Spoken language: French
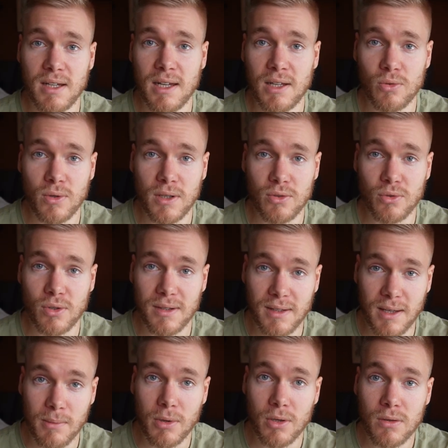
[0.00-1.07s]
de la nourriture
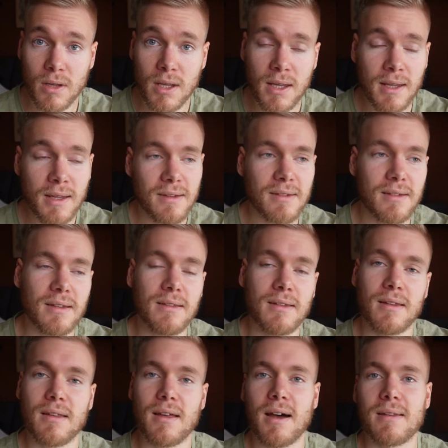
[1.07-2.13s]
très bonne.
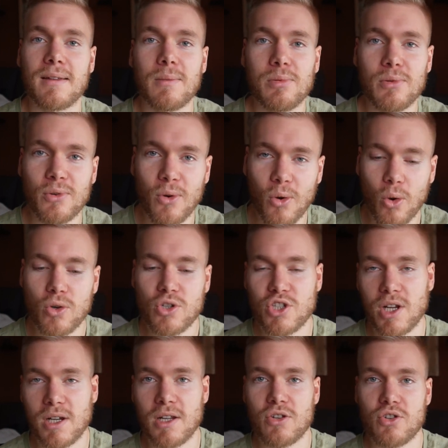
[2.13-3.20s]
C'était un des plus gros
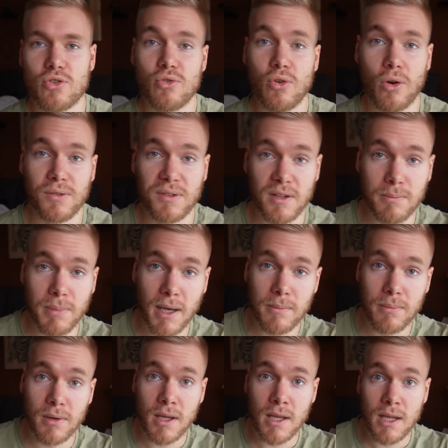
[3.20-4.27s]
challenges durant cette prep,
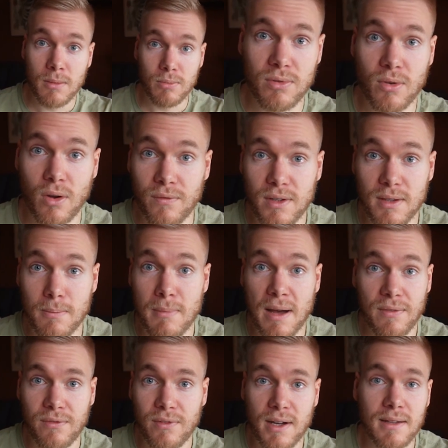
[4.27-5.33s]
puisqu'en fait ma
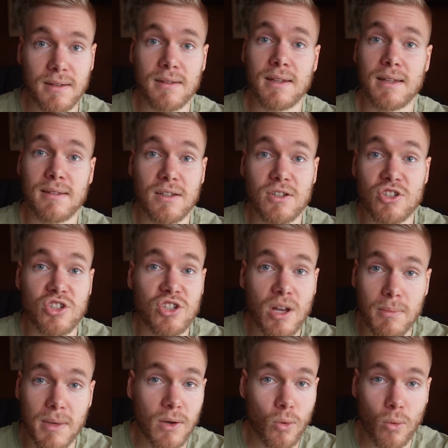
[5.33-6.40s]
faim n'était
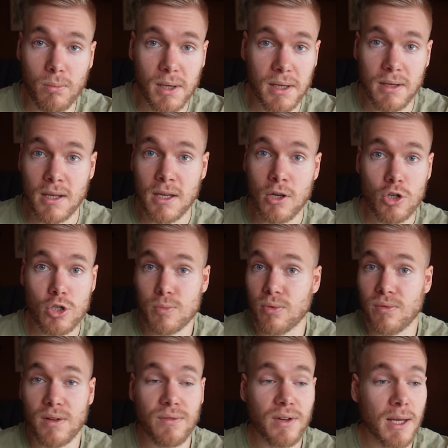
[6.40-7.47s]
jamais comblée. Je
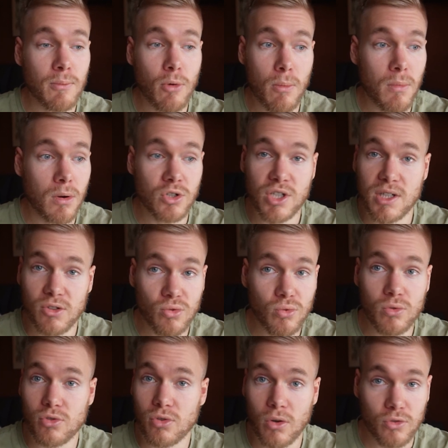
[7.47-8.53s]
pouvais vraiment manger tout
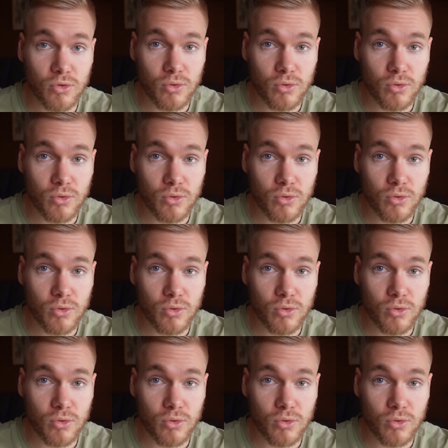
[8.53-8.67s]
le temps,